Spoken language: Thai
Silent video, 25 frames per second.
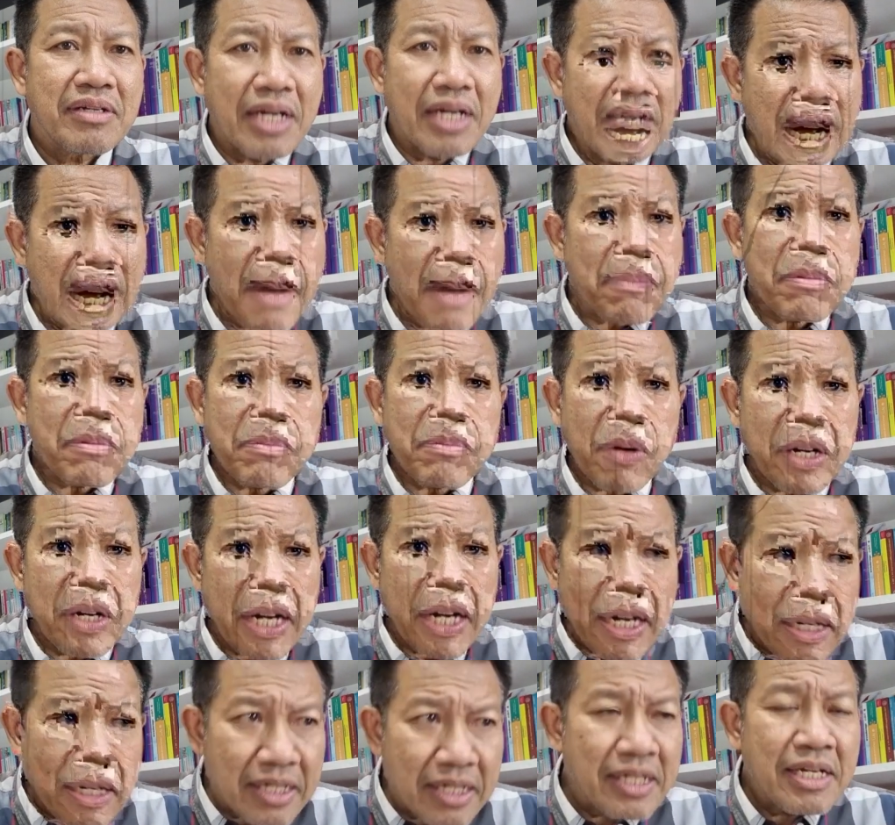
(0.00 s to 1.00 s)
นะครับเพราะฉะ
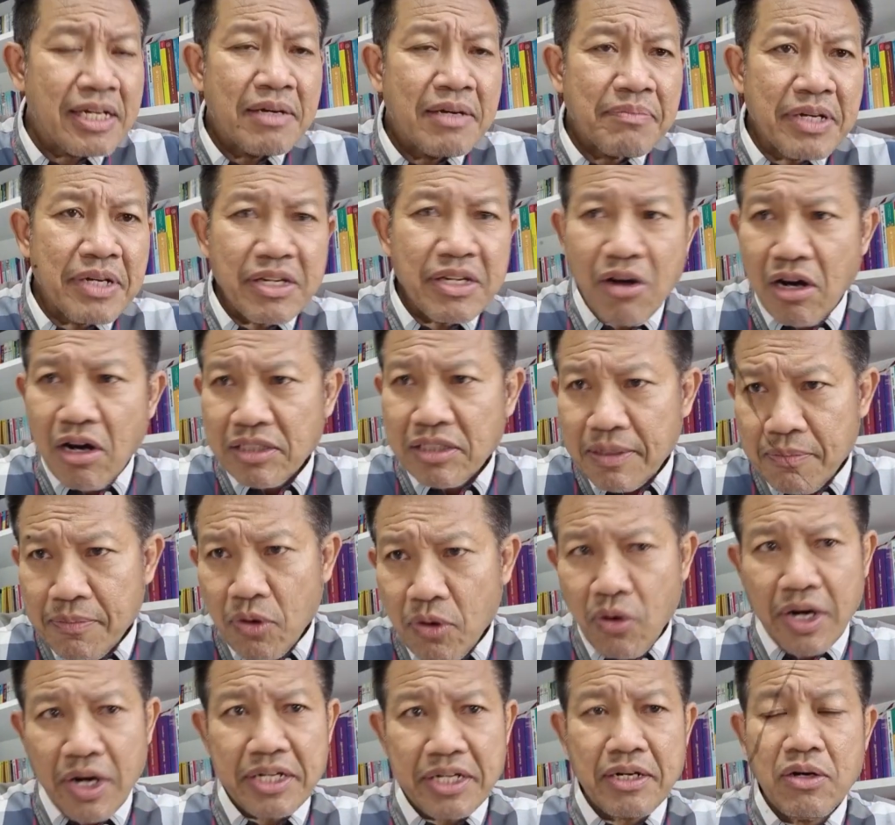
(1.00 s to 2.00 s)
นั้นพี่น้อง
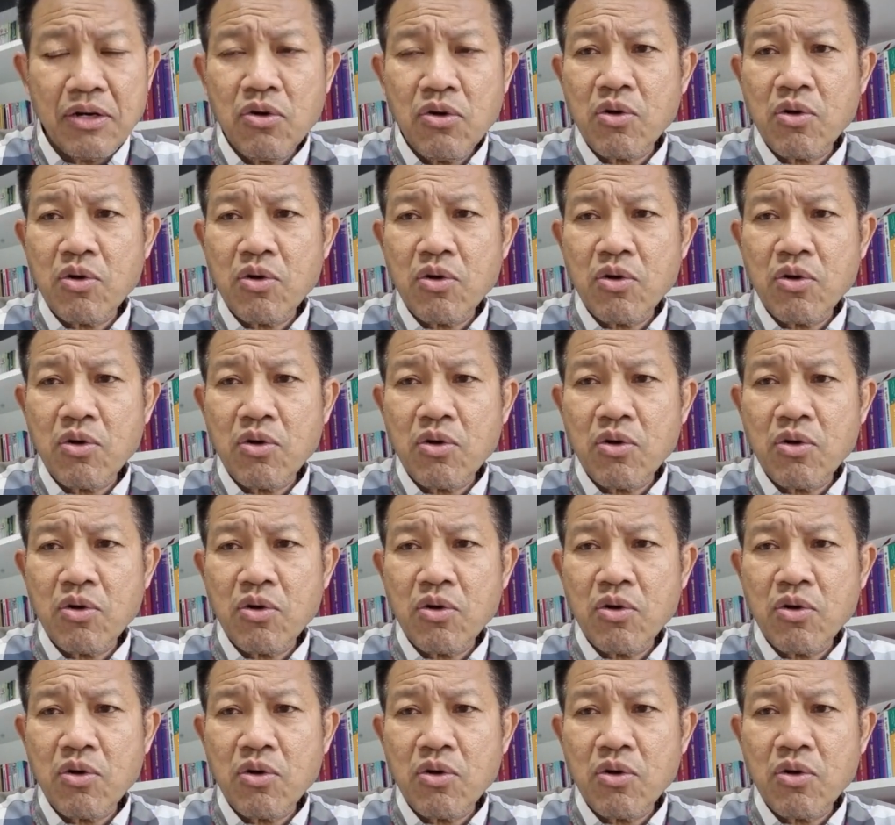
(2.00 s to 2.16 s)
ตำรวจ